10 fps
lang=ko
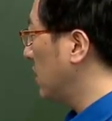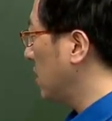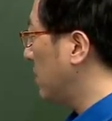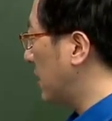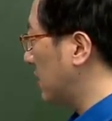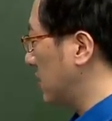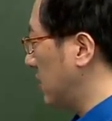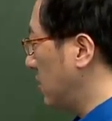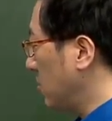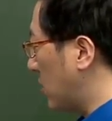e 마이너스
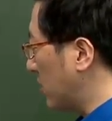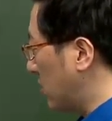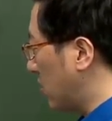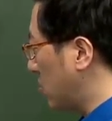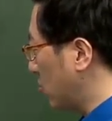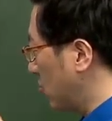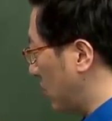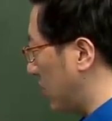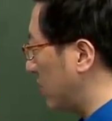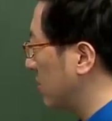이런 과정을 거쳐준
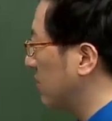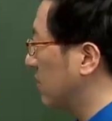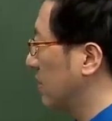거예요.